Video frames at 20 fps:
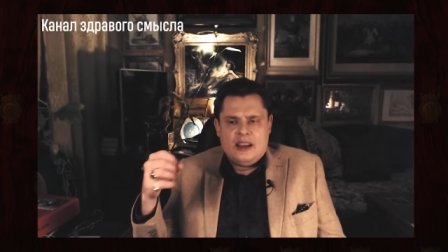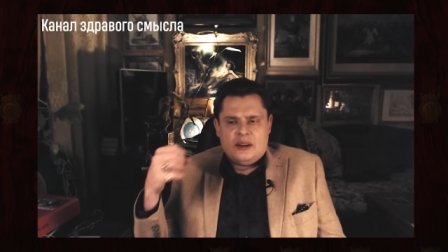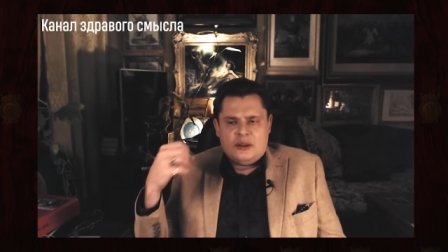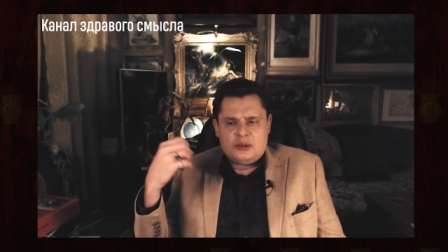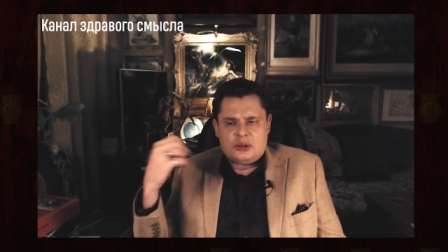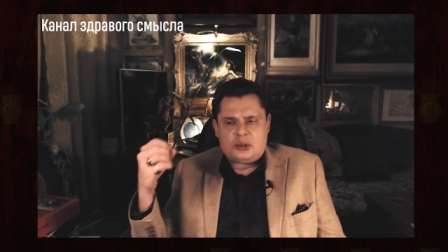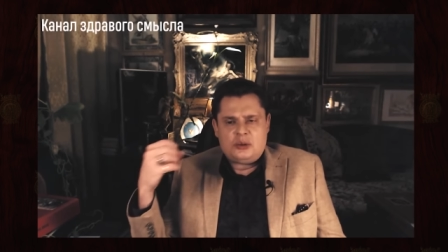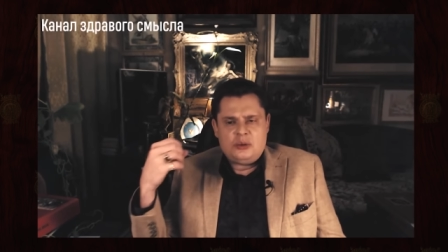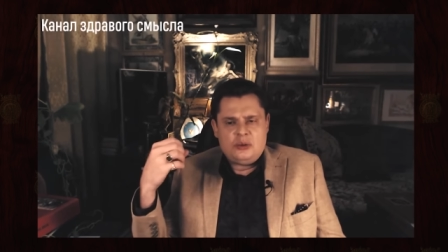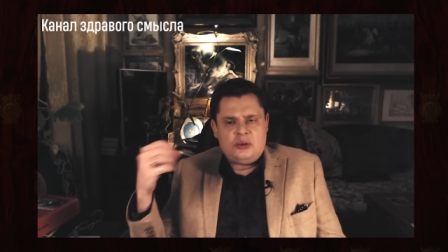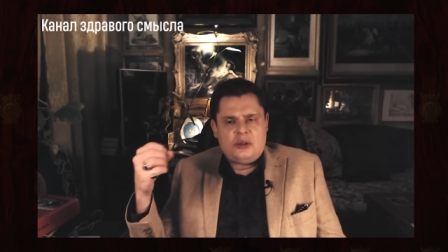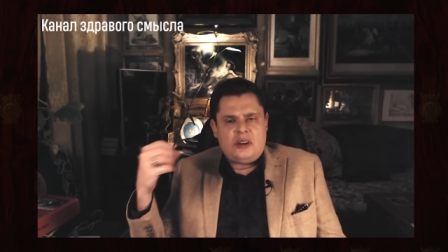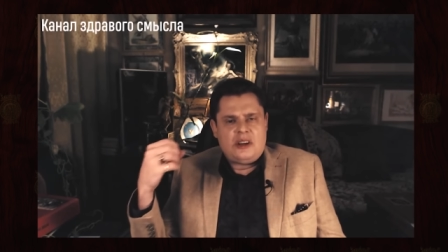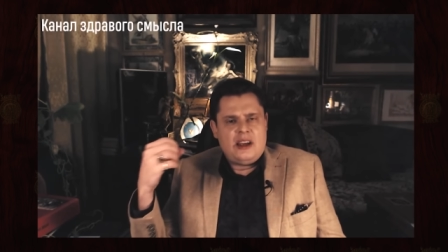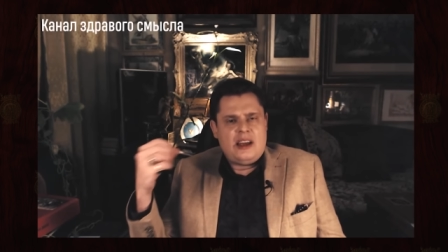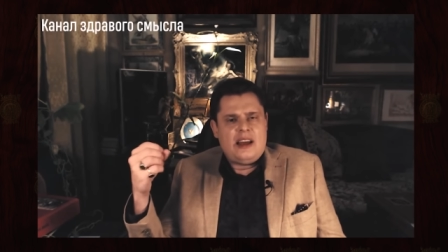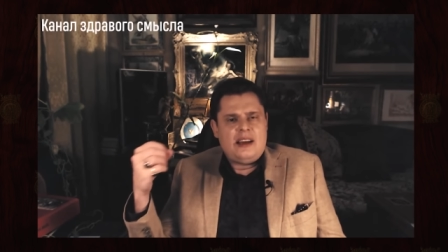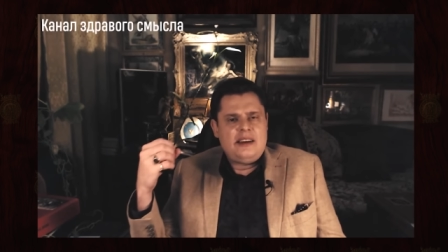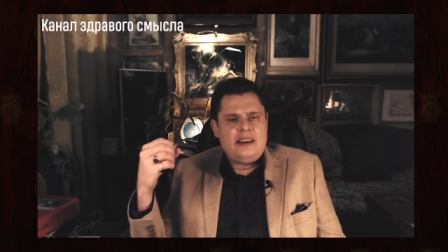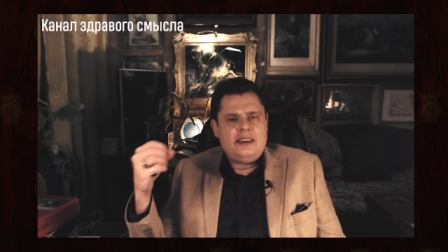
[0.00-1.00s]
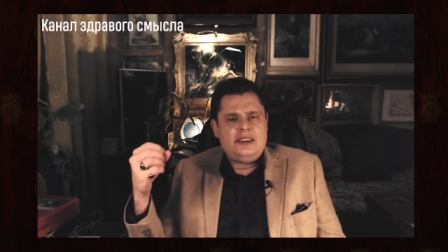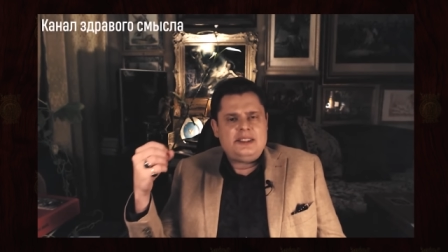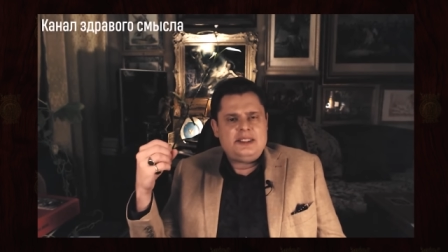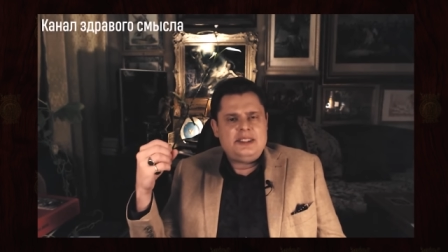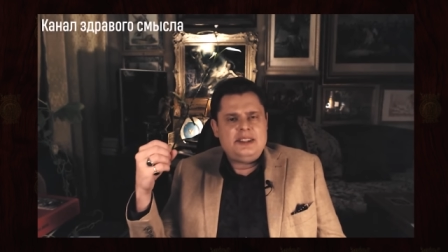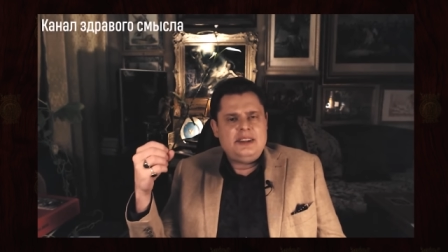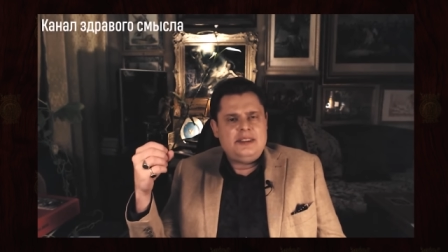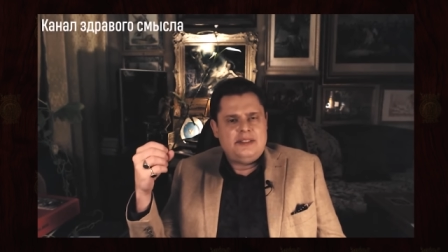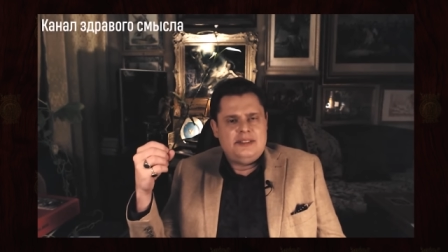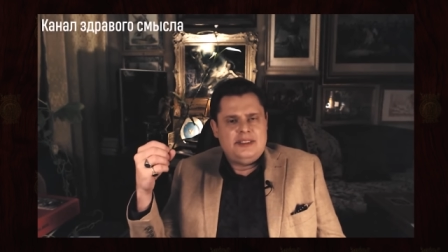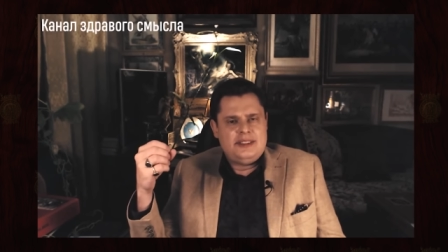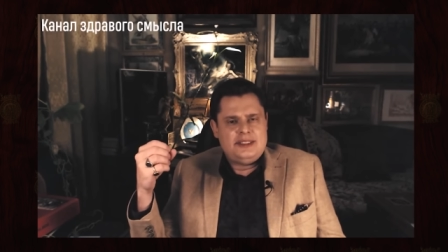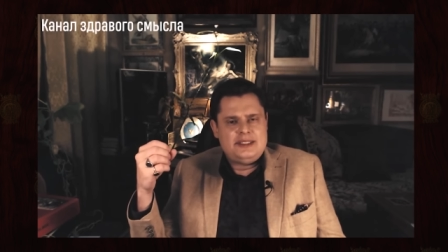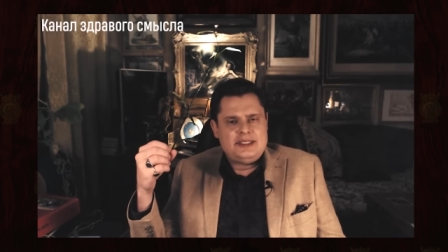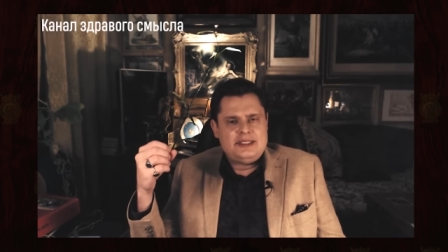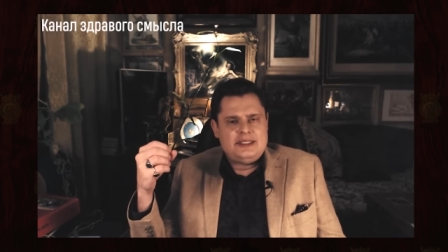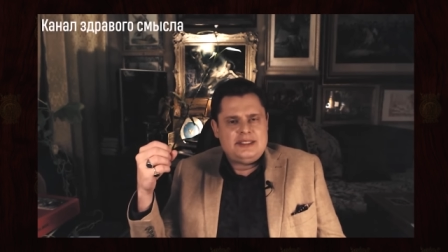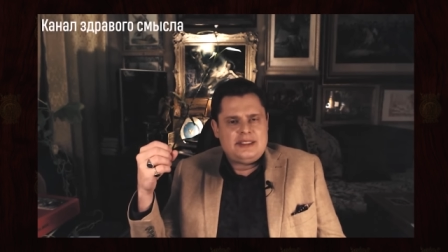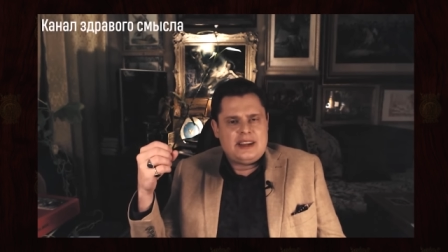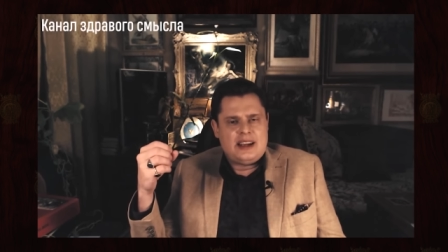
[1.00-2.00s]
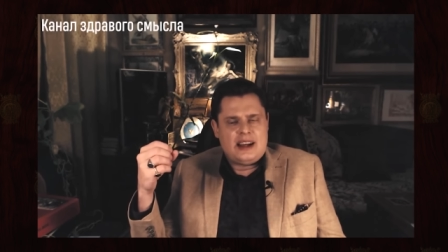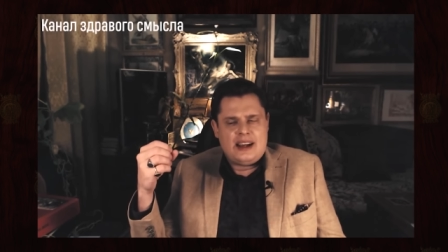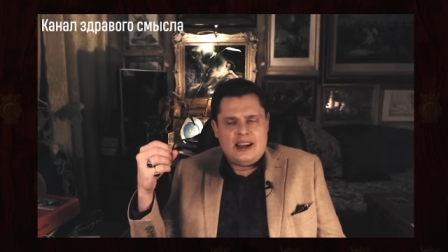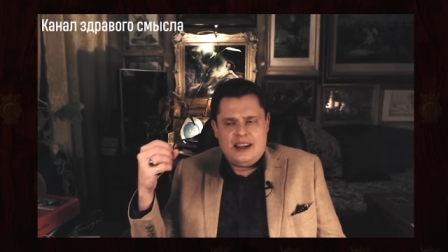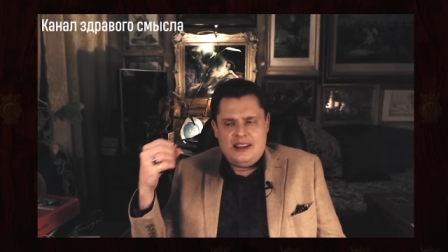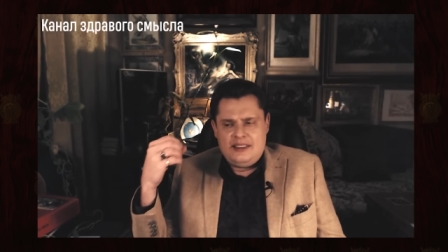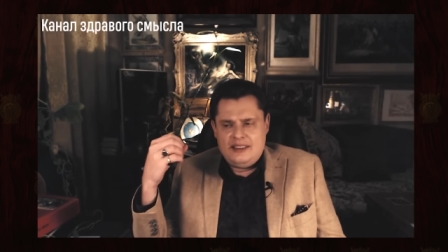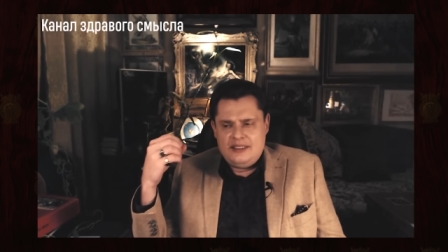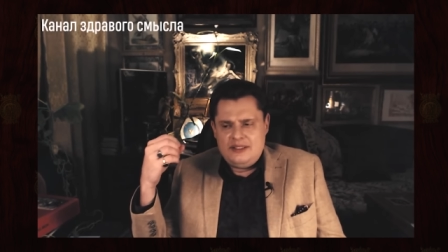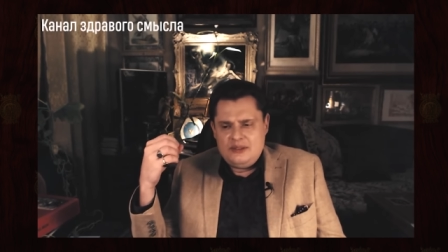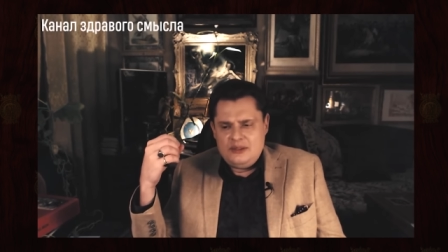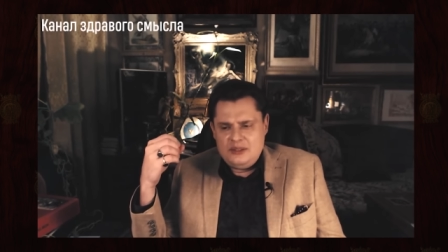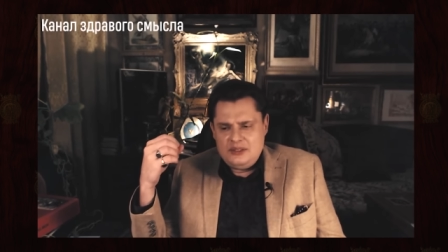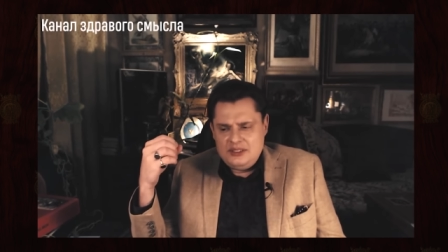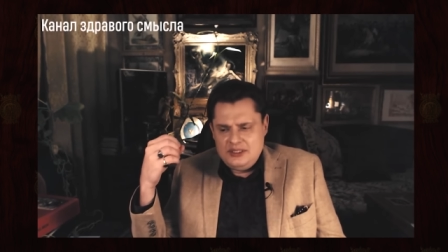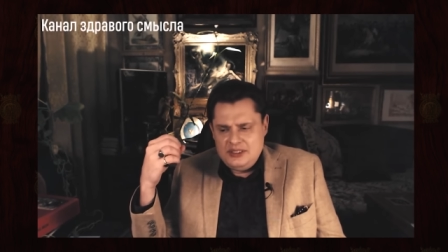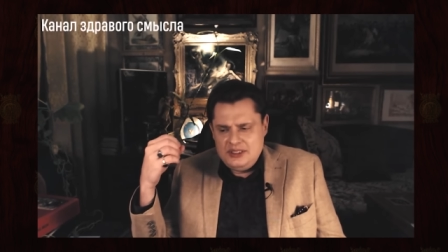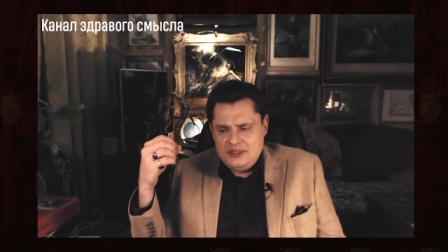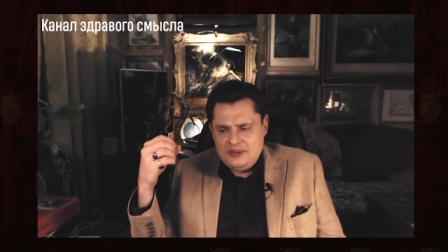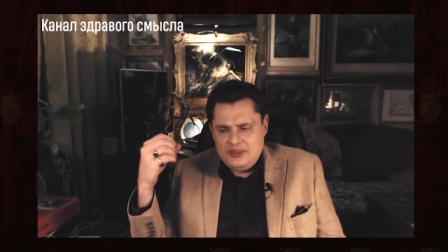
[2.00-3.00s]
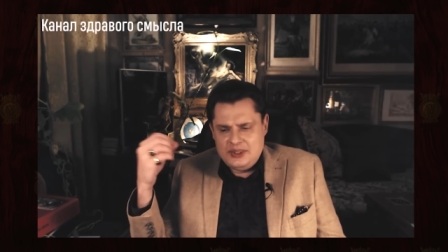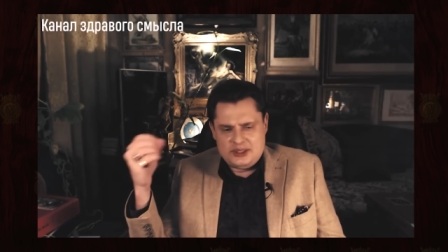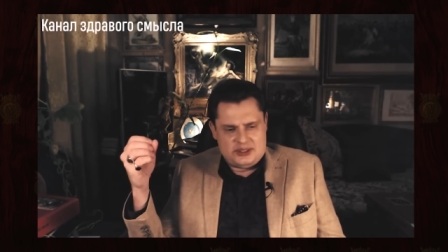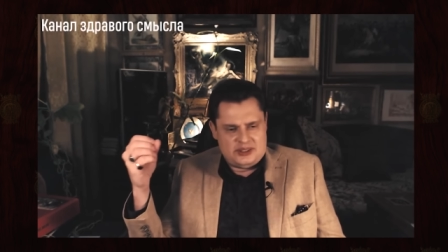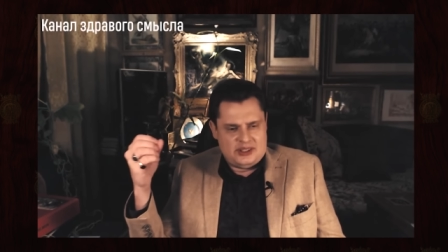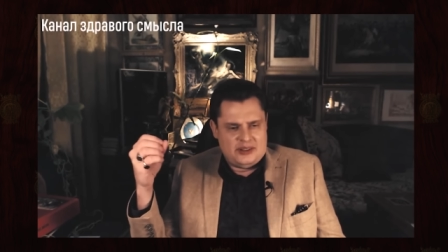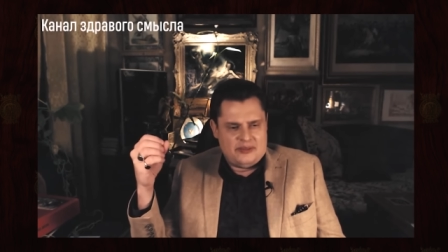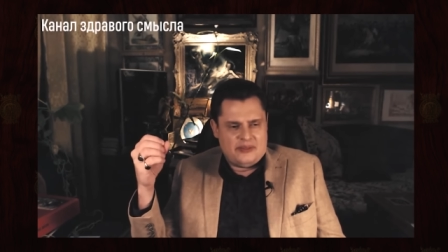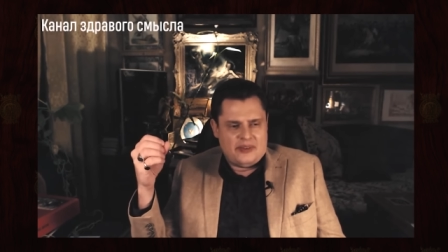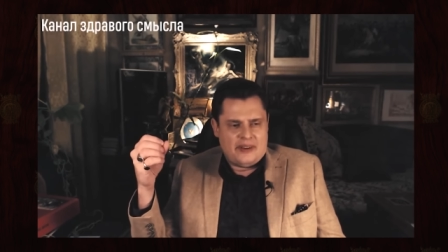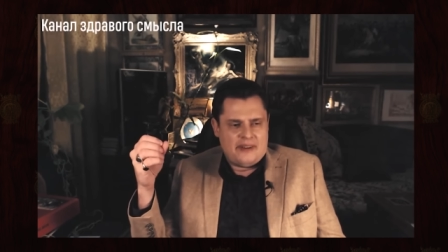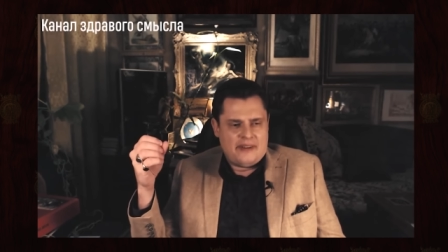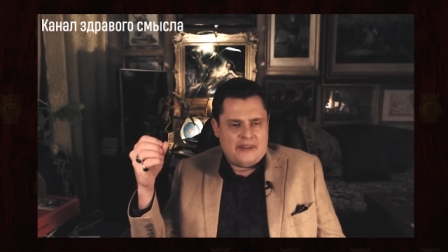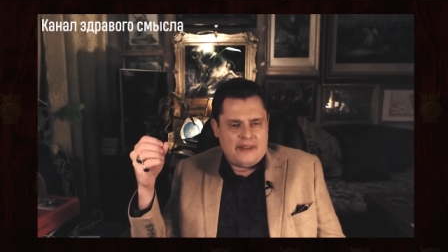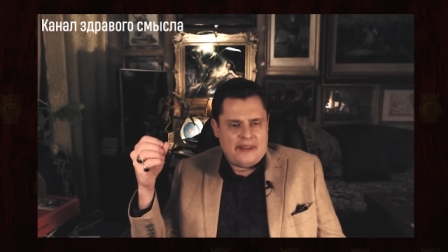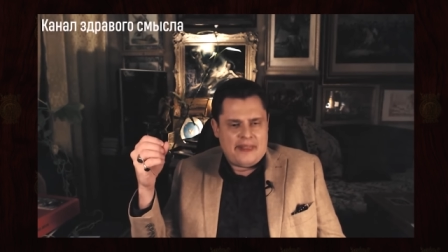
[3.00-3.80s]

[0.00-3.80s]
Жуткая агрессивность, какая-то ну, немыслимая.